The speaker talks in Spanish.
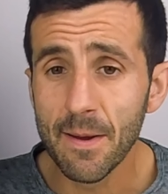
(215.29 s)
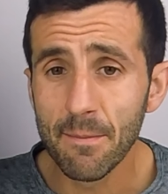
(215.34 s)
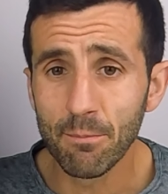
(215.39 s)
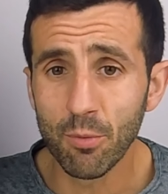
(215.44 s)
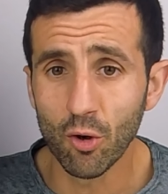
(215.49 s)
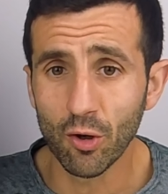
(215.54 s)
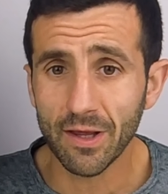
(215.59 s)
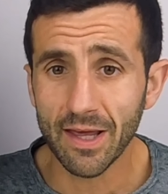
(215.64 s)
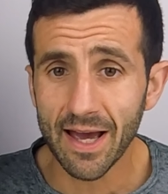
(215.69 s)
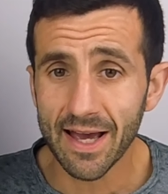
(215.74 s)

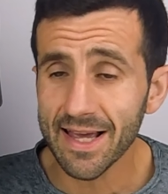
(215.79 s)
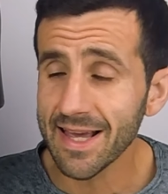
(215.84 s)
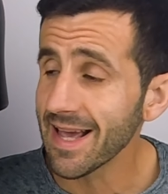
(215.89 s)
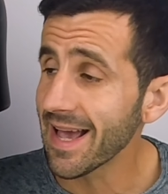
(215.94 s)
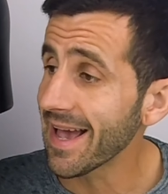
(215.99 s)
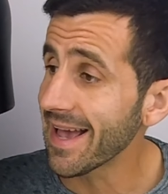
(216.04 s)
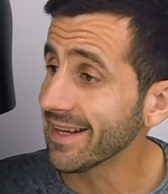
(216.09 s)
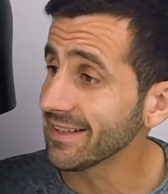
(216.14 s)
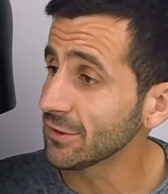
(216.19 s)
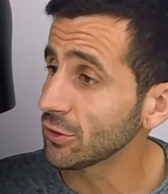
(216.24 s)
porque
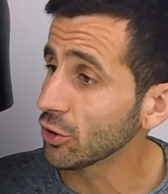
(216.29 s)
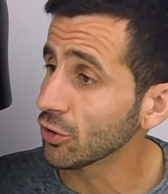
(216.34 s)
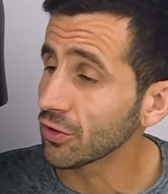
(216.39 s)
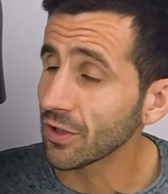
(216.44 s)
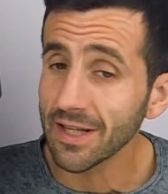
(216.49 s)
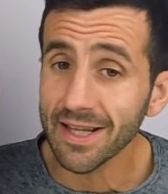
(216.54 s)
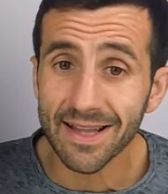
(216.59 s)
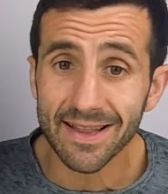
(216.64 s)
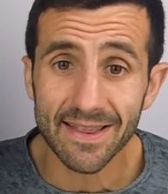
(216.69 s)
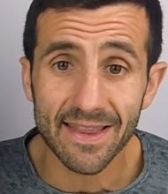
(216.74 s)
ahí es
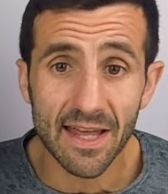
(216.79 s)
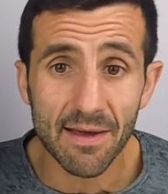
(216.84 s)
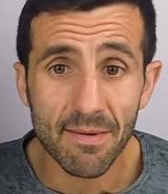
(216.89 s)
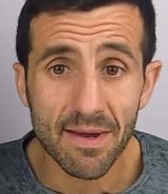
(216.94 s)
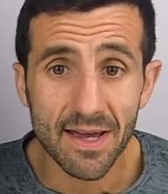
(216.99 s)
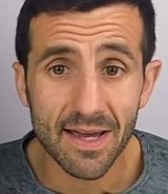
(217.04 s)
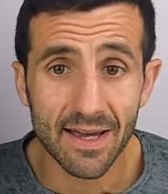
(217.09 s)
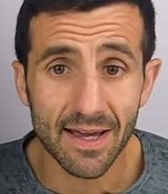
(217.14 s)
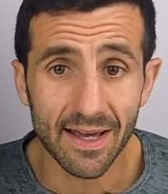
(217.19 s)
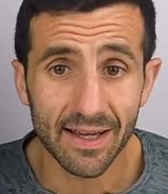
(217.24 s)
donde
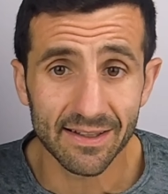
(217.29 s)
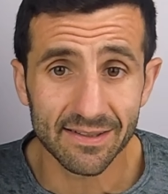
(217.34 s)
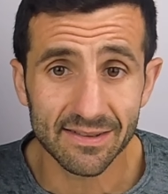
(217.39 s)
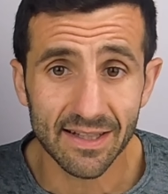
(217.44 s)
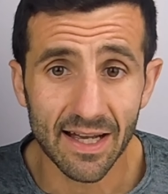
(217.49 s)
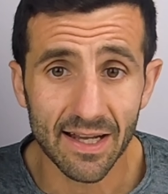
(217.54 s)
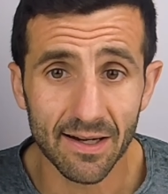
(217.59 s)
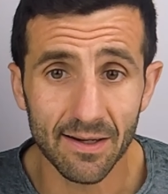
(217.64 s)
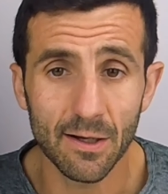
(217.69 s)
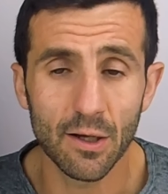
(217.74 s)
debe
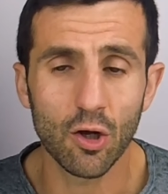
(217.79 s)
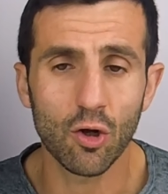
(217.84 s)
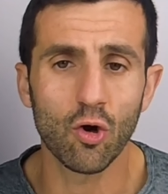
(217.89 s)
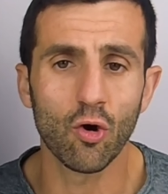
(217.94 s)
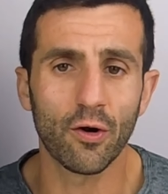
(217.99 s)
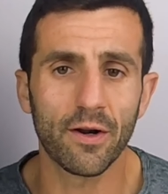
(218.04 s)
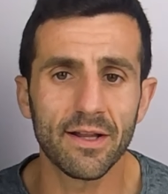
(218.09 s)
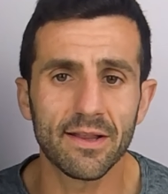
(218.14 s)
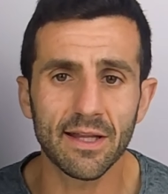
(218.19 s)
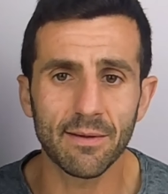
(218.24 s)
estar
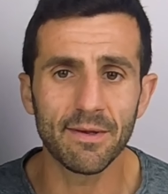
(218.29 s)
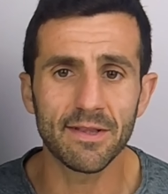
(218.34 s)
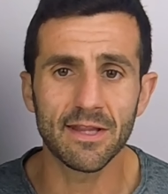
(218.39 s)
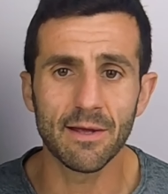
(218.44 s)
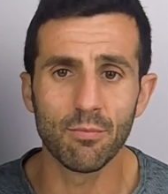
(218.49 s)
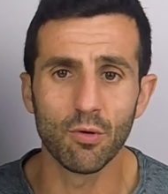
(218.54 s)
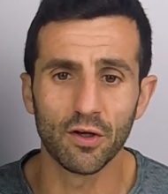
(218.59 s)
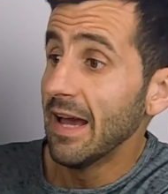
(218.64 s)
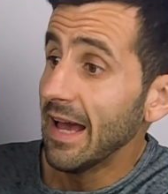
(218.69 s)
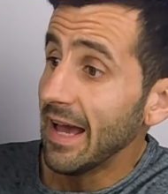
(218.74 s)
correctamente
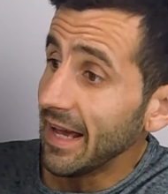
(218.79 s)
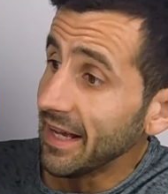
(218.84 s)
pues.